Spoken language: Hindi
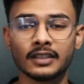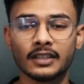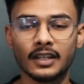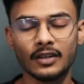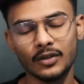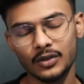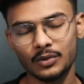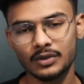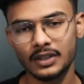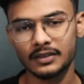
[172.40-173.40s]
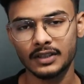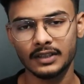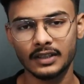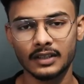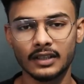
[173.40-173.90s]
सकते हैं और यूज़ कर
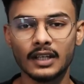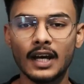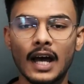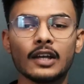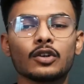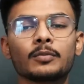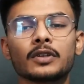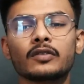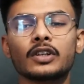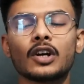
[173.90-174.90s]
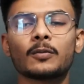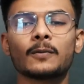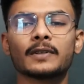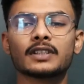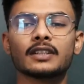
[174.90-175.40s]
सकते हैं आई होप ये वीडियो
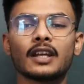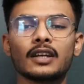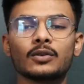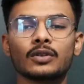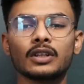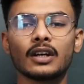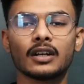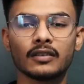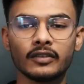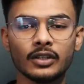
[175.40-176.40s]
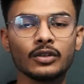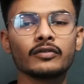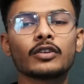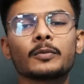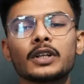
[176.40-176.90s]
आपको पसंद आई होगी अगर
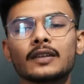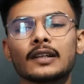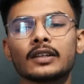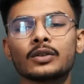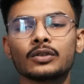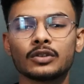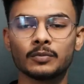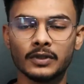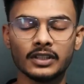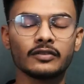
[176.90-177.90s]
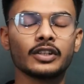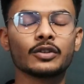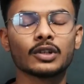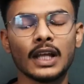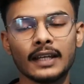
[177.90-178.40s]
वीडियो इन्फॉर्मेटिव लगी हो तो प्लीज़
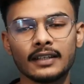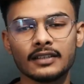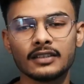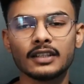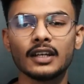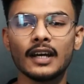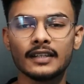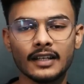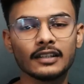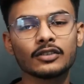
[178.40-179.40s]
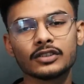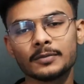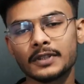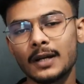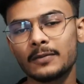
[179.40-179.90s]
वीडियो को लाइक कीजिए चैनल को
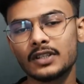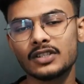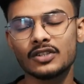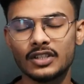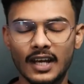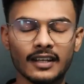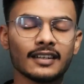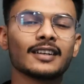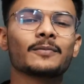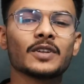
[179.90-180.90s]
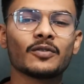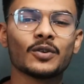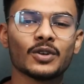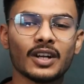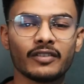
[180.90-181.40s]
सब्सक्राइब कीजिए और शेयर करिए अपने
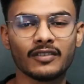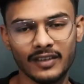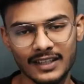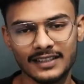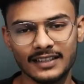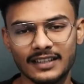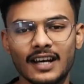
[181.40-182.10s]
फोटोग्राफर फ्रेंड्स के